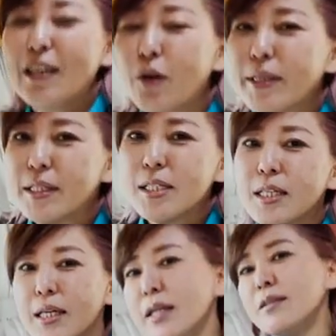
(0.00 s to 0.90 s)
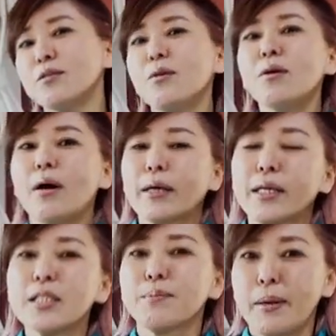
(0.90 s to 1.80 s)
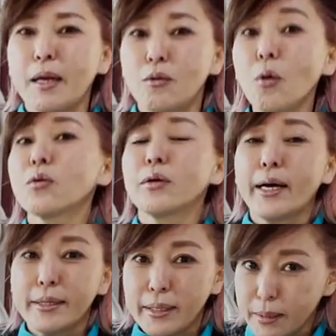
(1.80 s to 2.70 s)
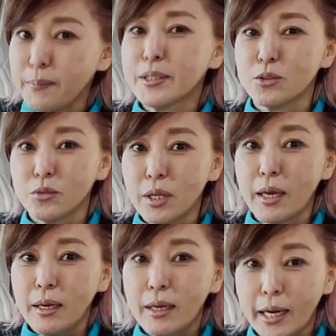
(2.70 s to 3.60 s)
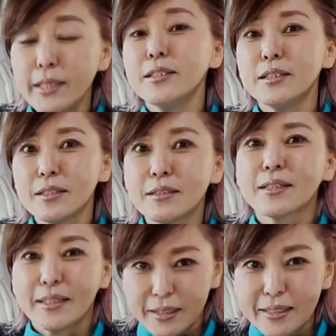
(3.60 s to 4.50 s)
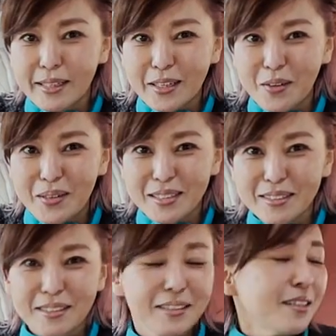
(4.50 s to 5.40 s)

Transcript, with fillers: こうやってしっかりと開け閉めロックができますので、安心して使っていただけます。